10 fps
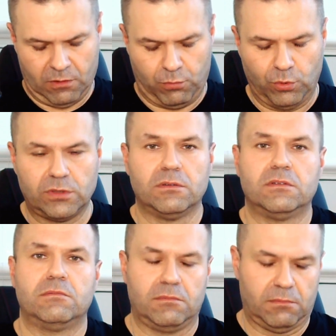Пусть
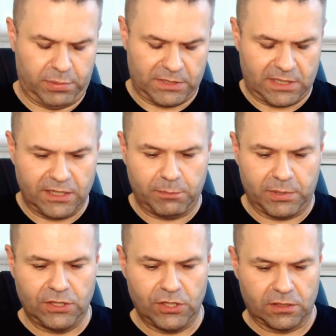постоит,
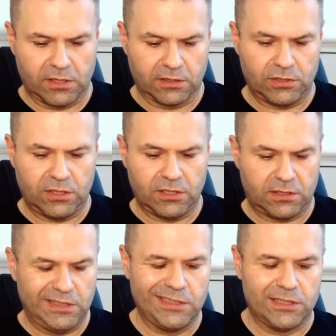подышит. Так, здесь есть
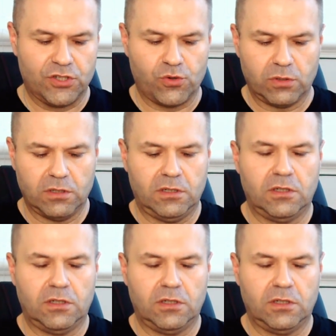язычок.